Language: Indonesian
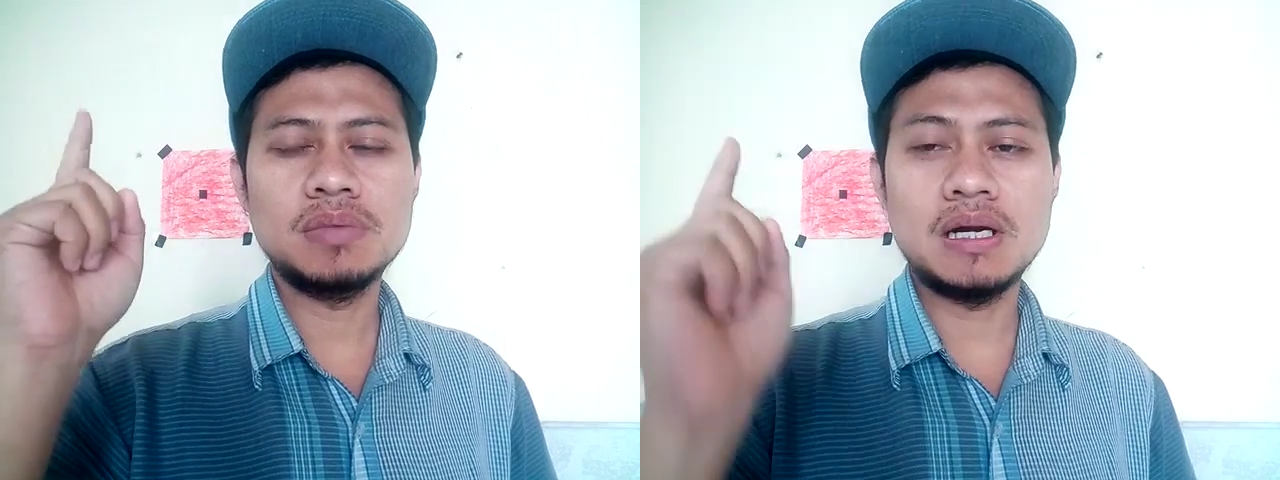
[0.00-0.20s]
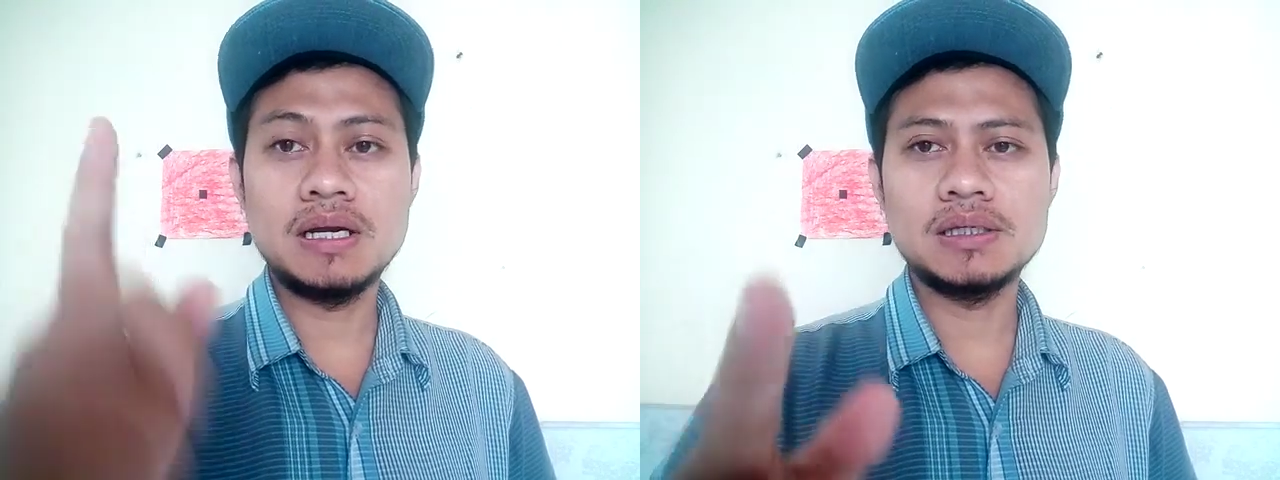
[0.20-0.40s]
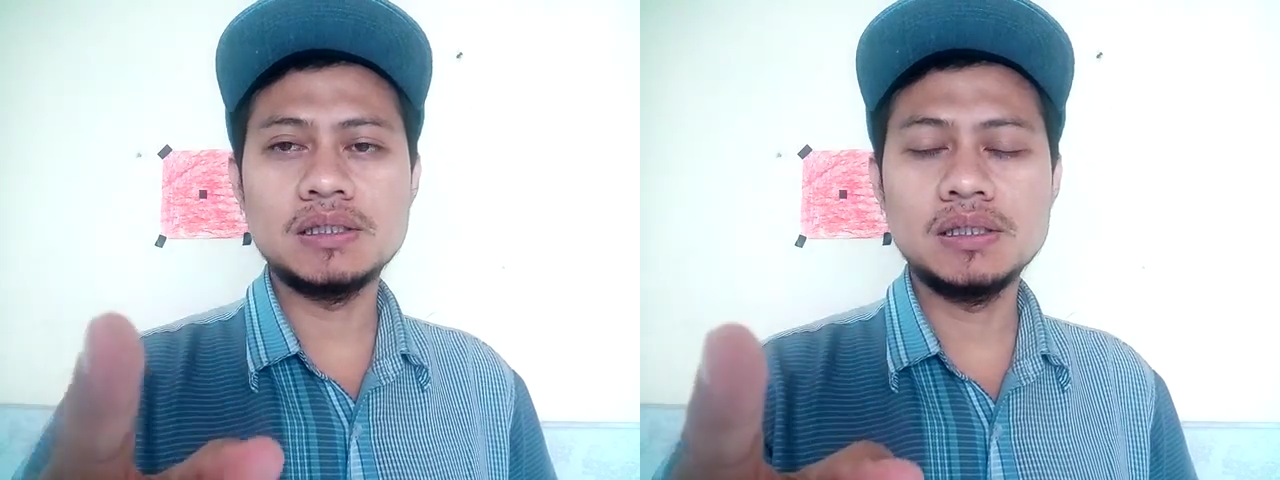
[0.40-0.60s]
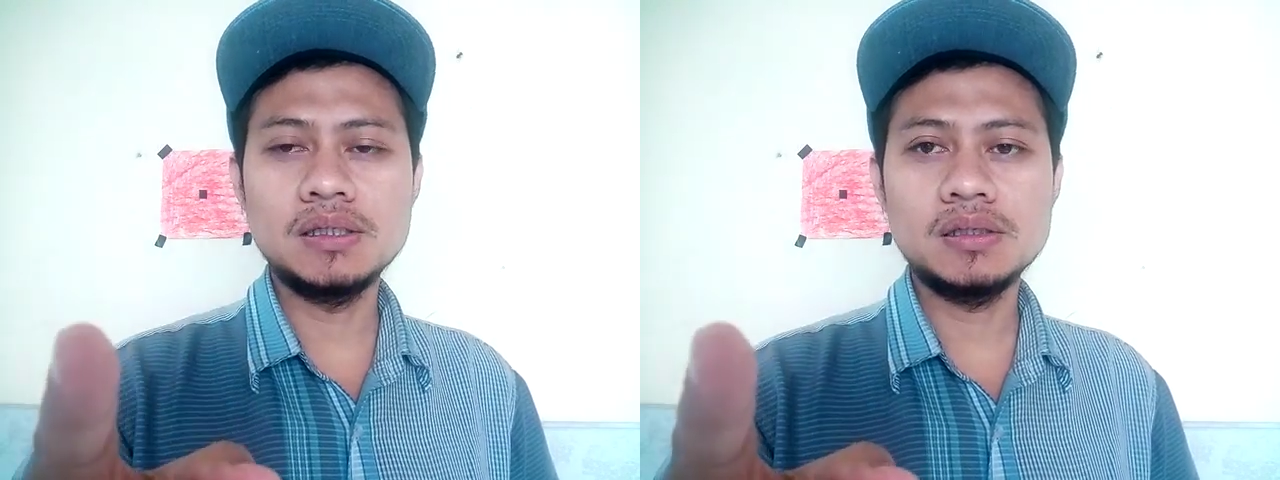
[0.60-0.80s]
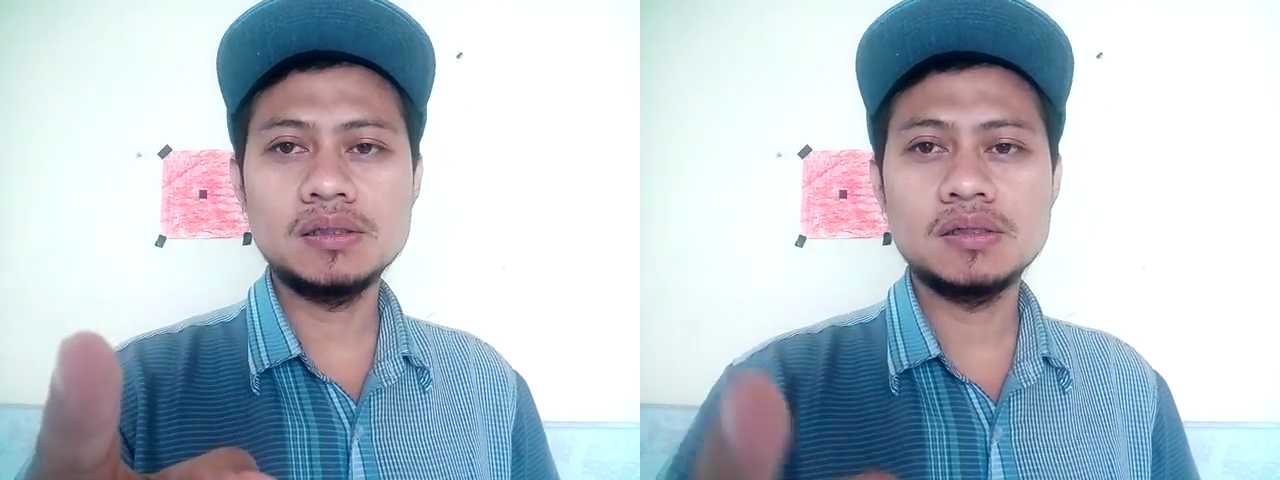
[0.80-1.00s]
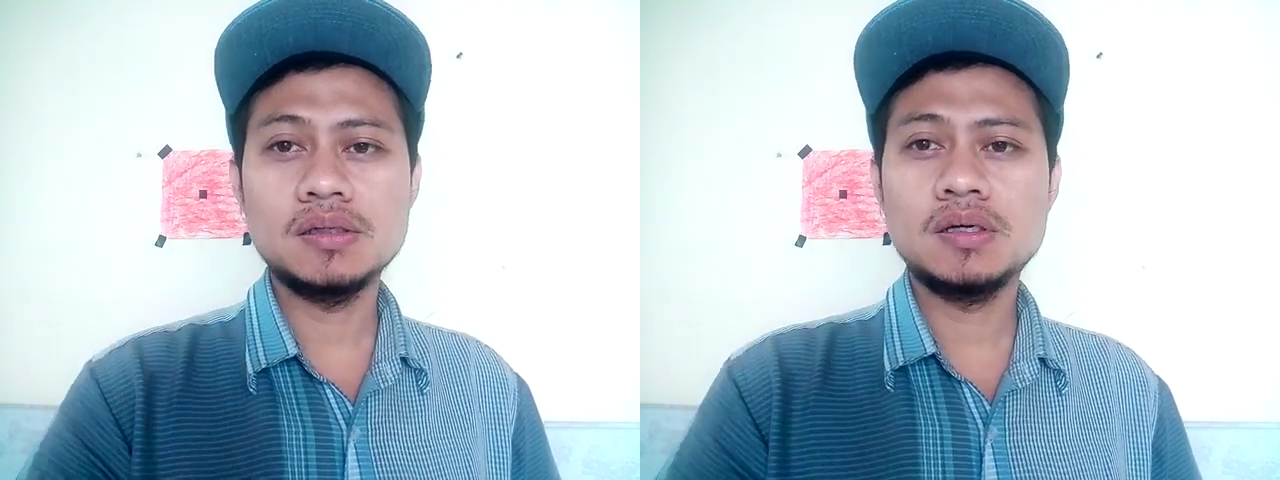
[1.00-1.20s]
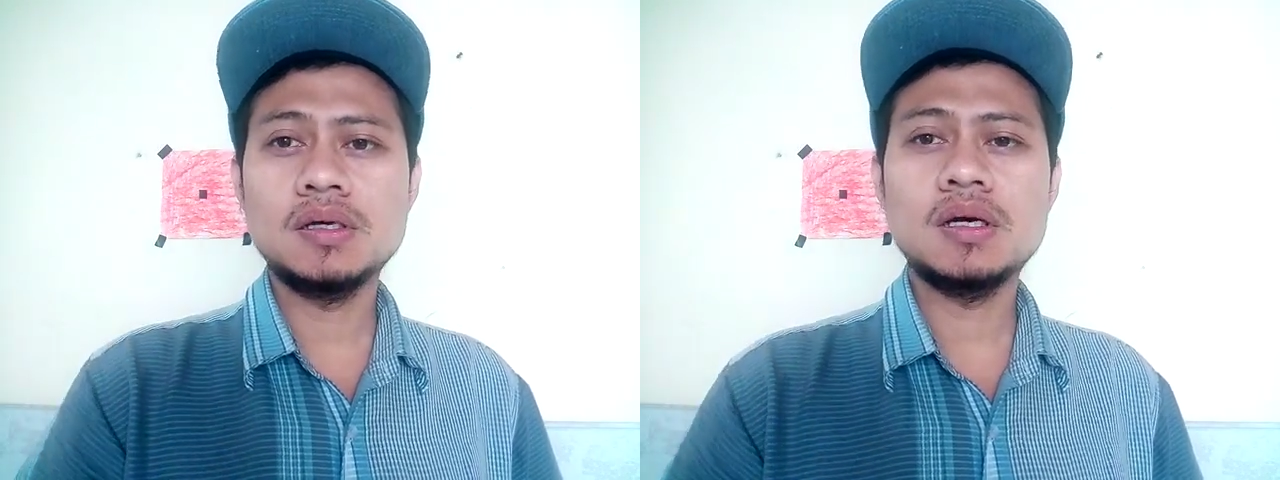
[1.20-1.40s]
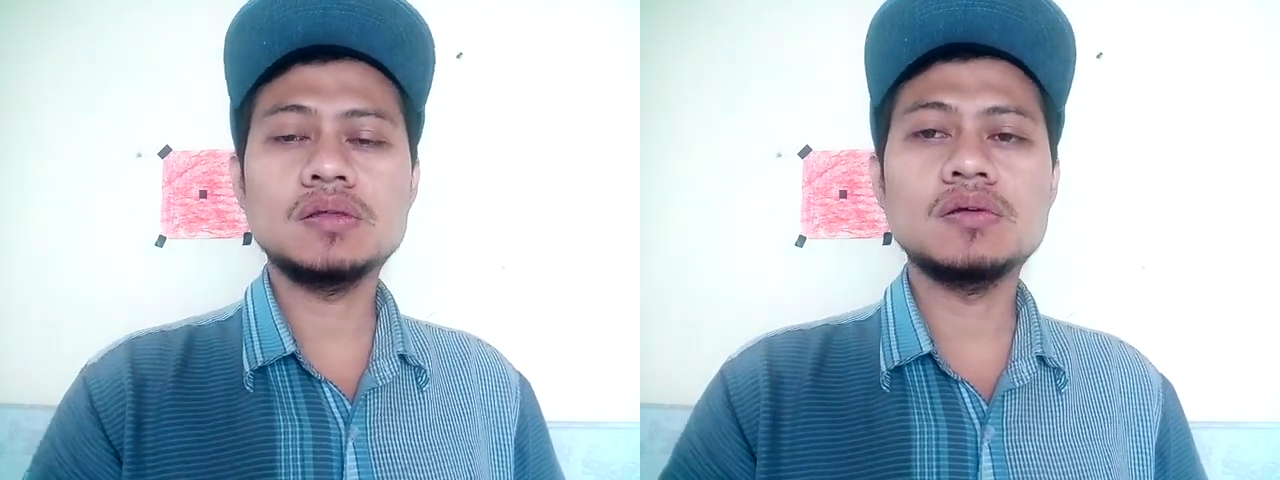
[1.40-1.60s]
berair
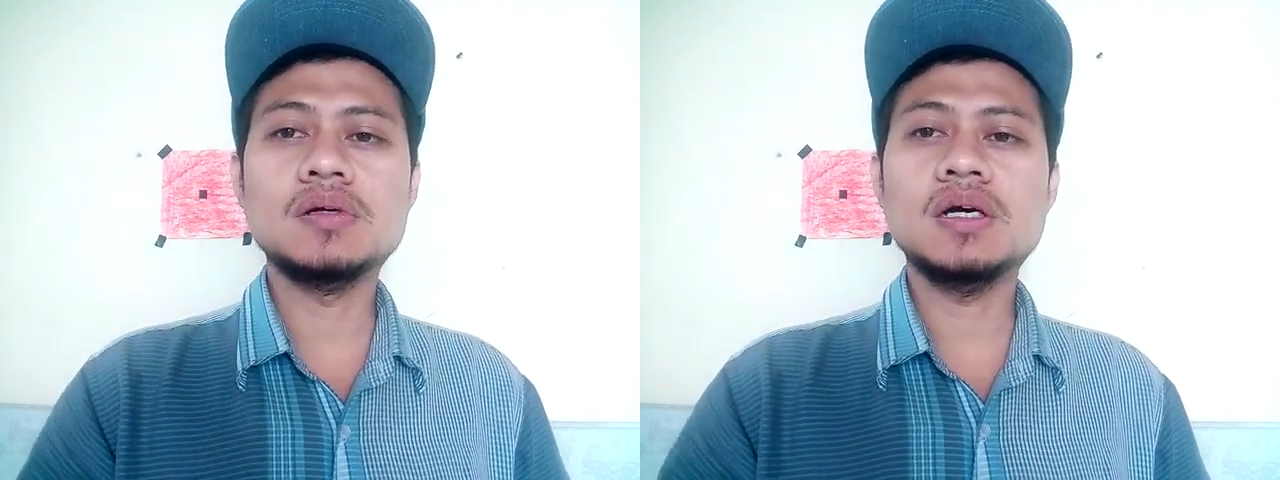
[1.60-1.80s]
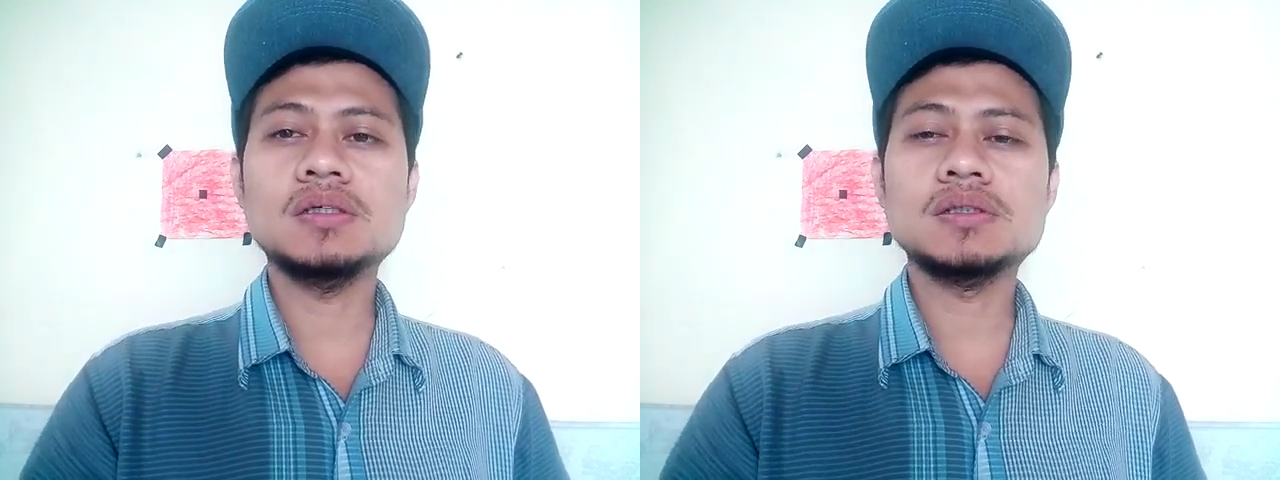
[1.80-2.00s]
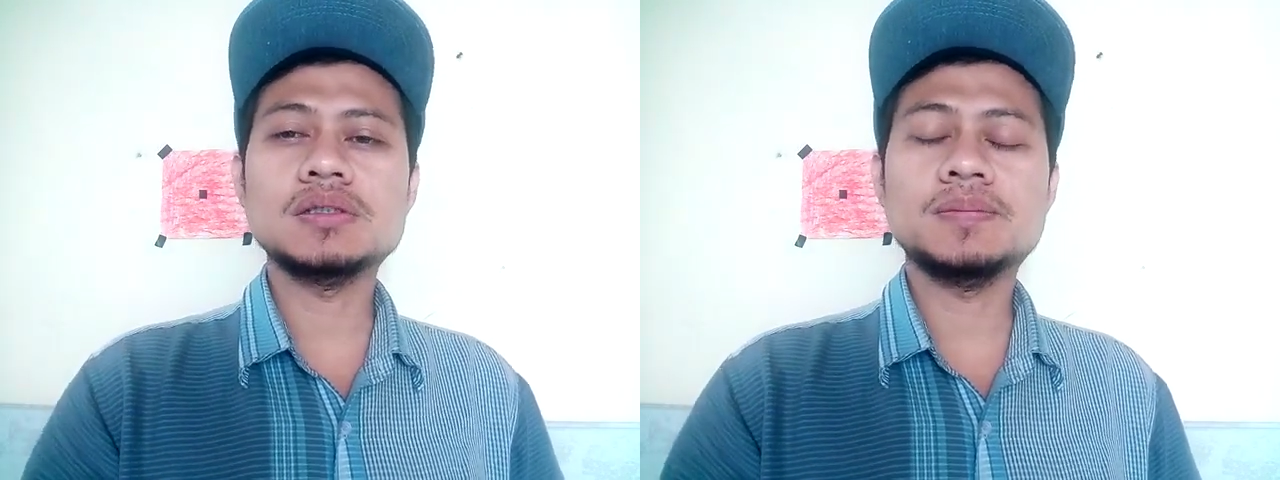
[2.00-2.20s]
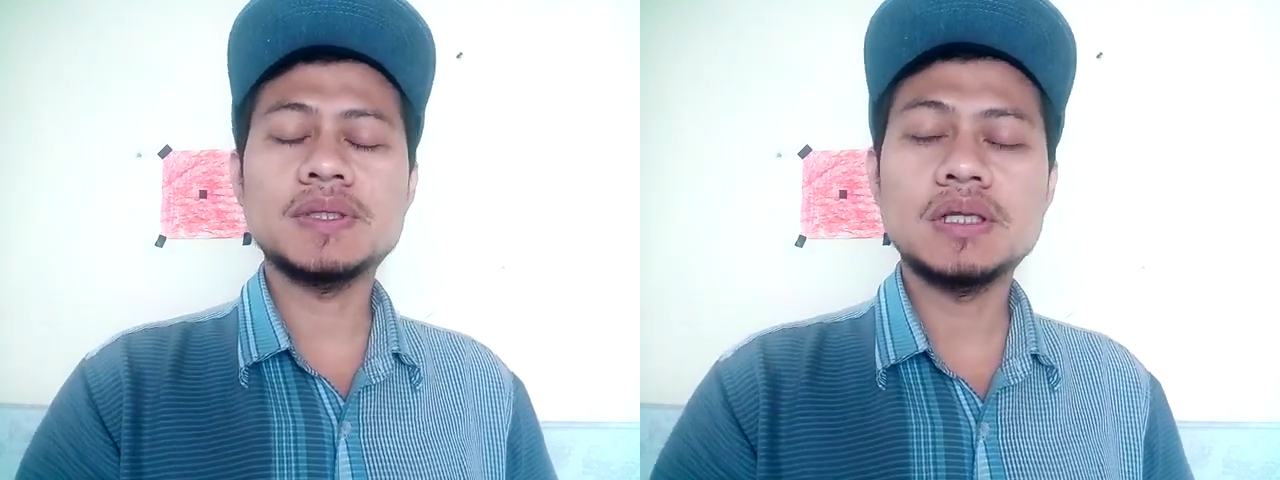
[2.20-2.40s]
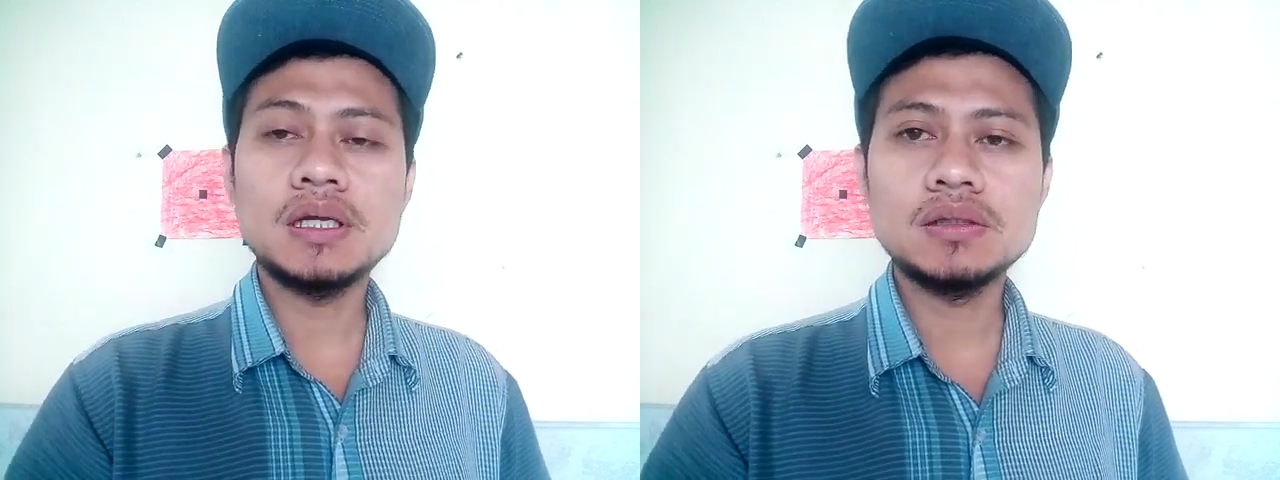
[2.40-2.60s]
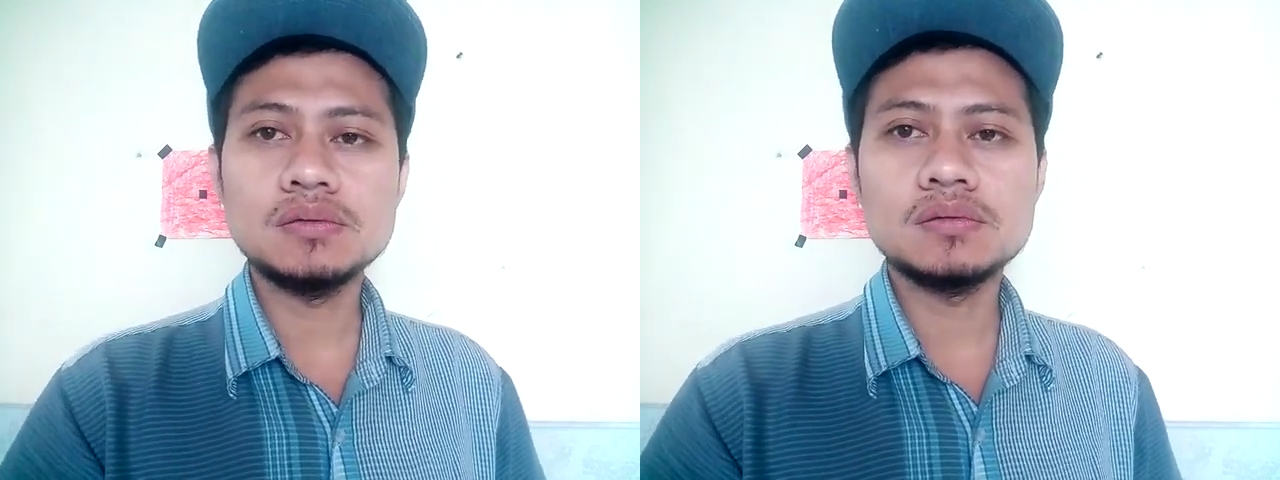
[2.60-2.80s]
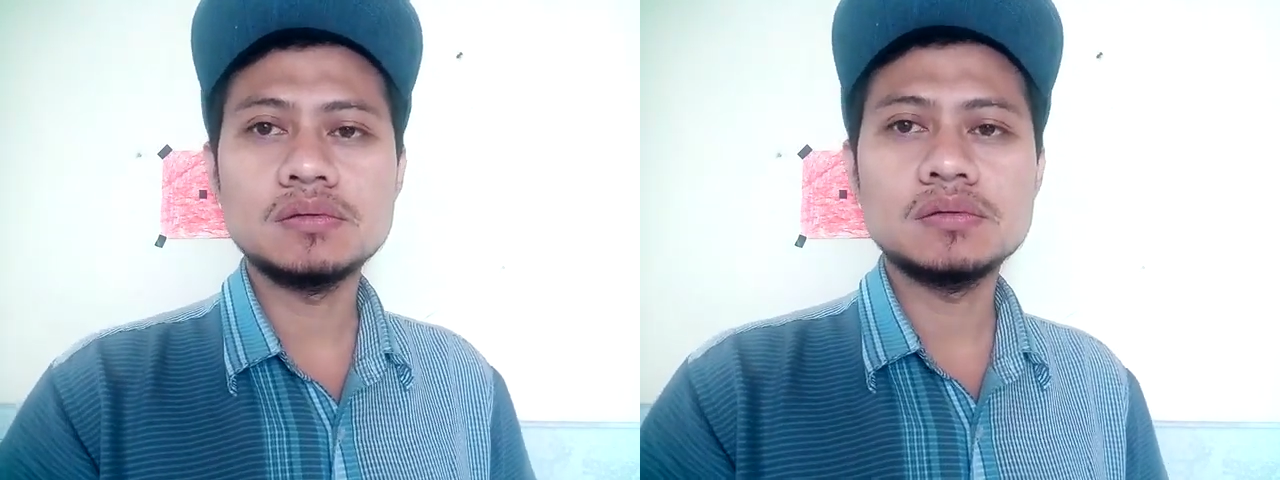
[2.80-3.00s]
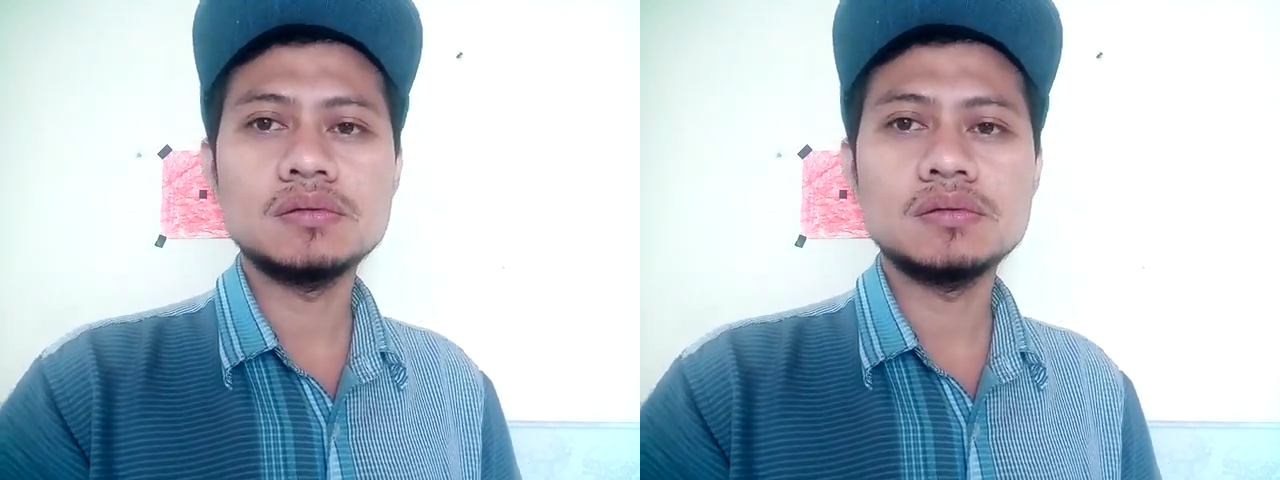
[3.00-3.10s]
atau enggak cepat ngantuk.